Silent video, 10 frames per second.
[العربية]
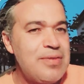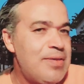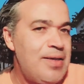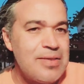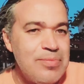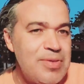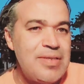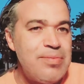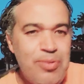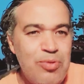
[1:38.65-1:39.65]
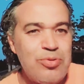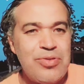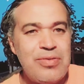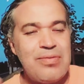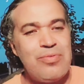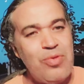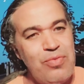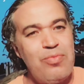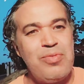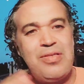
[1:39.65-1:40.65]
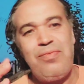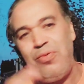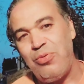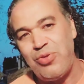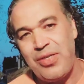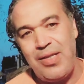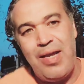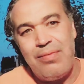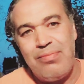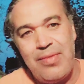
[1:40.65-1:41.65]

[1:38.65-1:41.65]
علاش ما تذبحوش توقفوا ما تذبحوش هاد العام